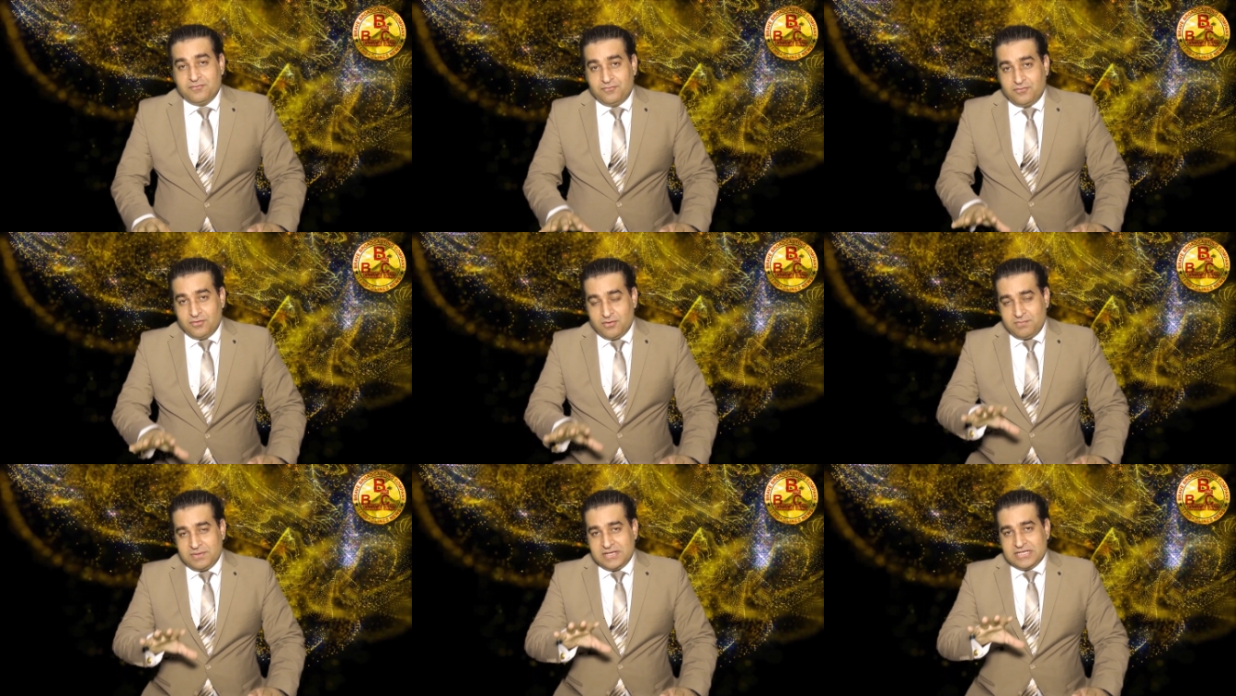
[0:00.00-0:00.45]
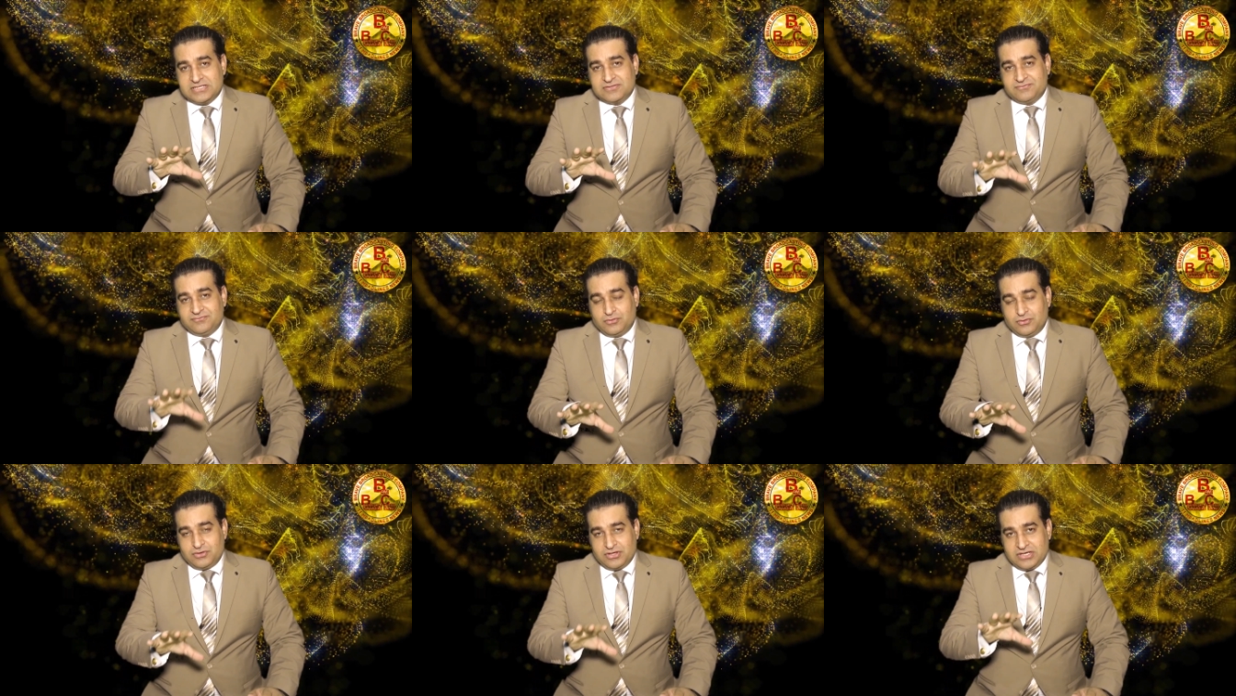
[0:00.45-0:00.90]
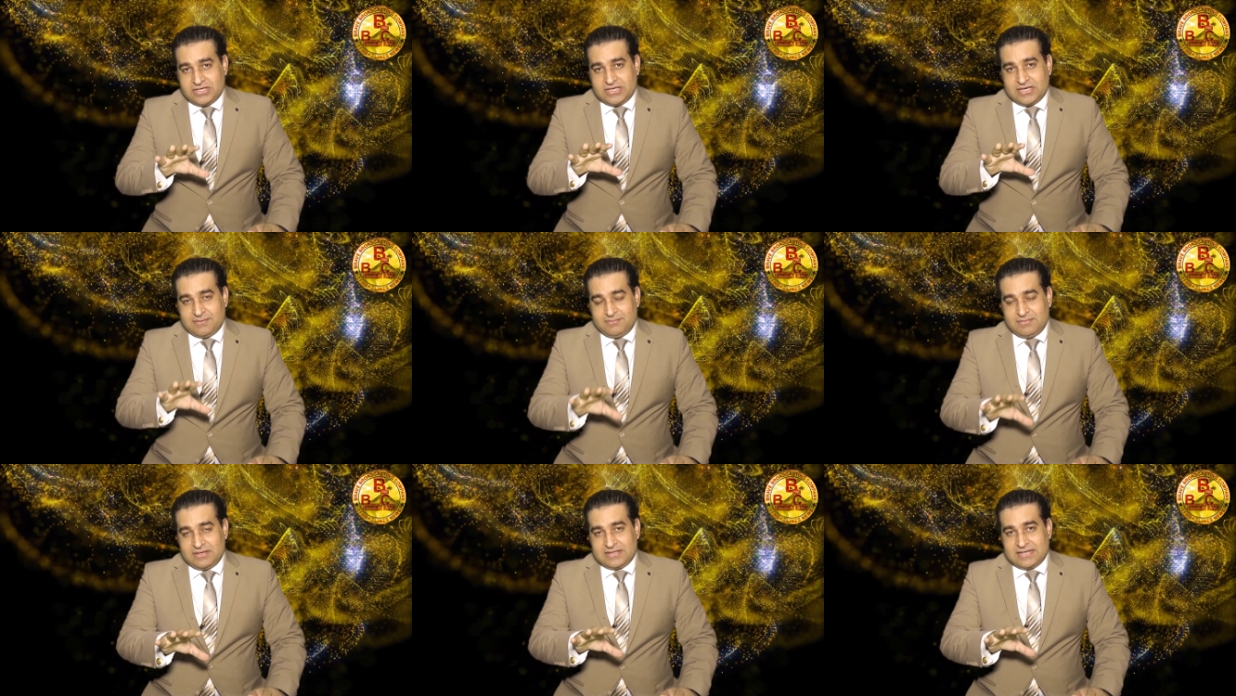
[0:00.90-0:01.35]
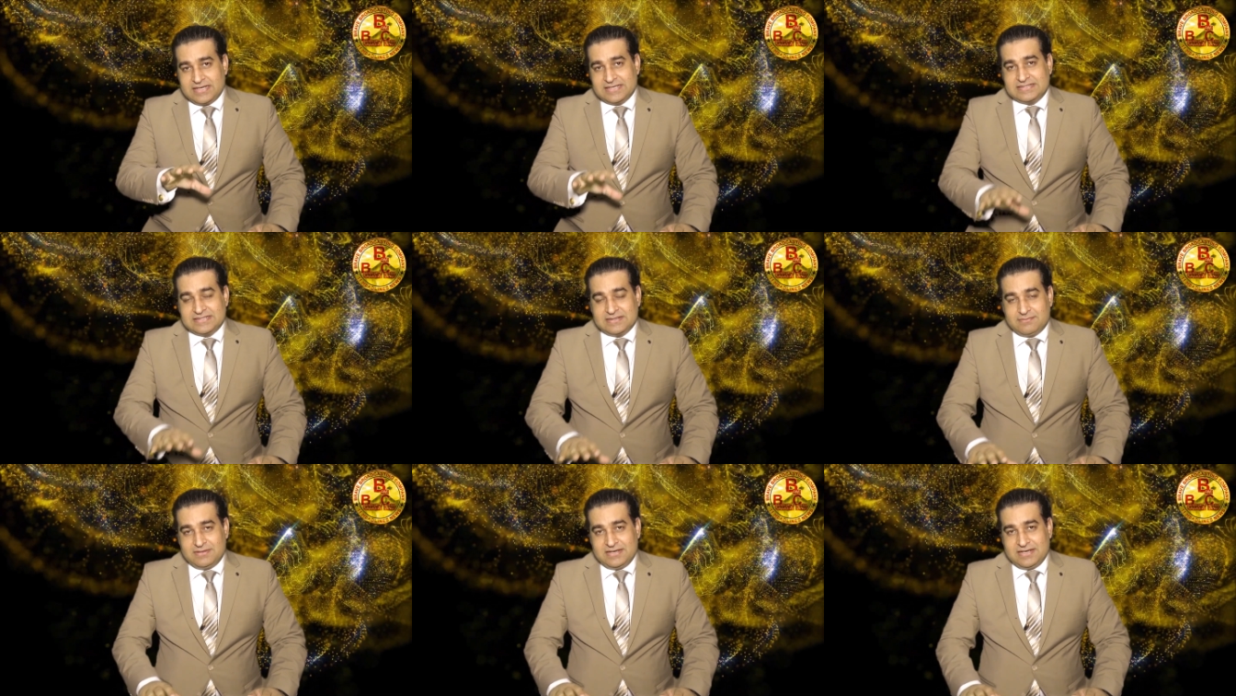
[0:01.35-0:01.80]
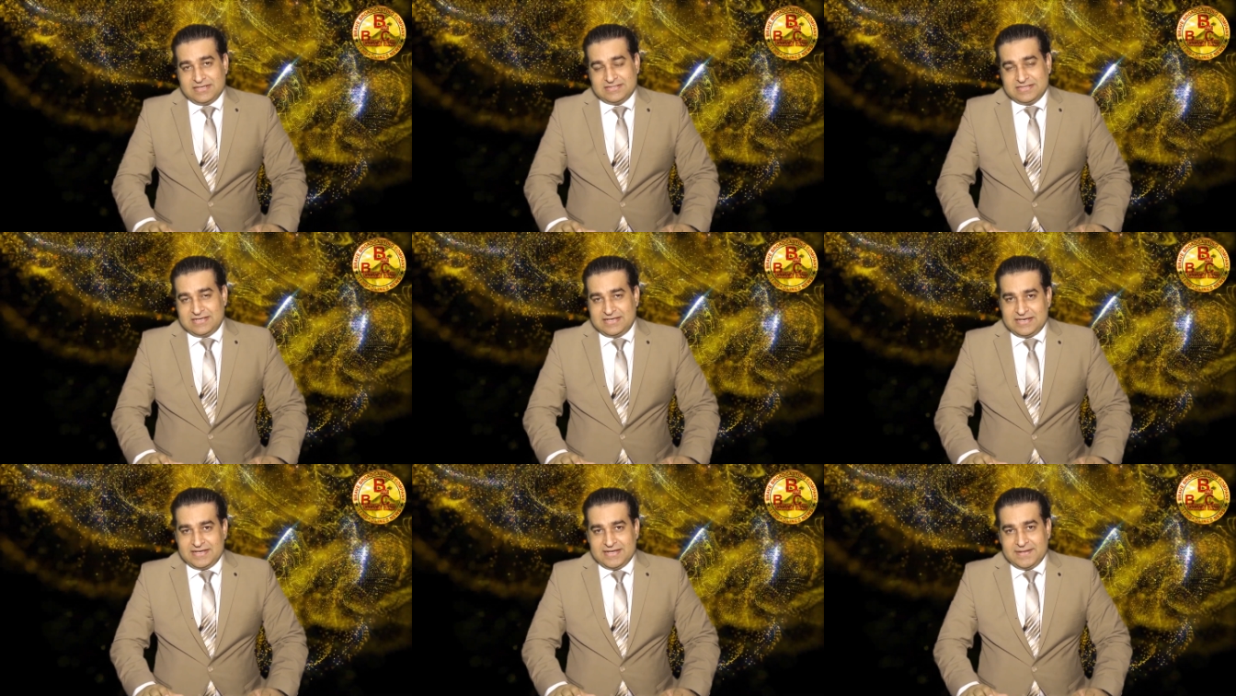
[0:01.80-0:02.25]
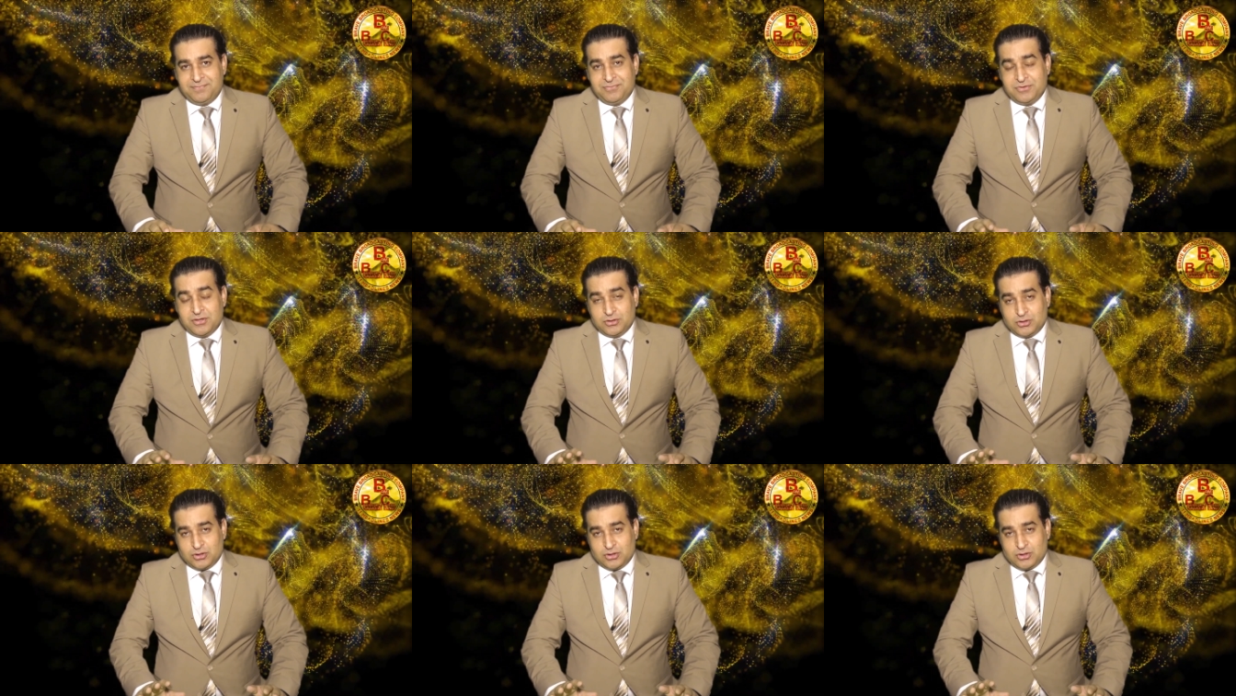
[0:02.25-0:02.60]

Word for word: वो भी इस वोटिंग के अमल का हिस्सा बनने जा रहे हैं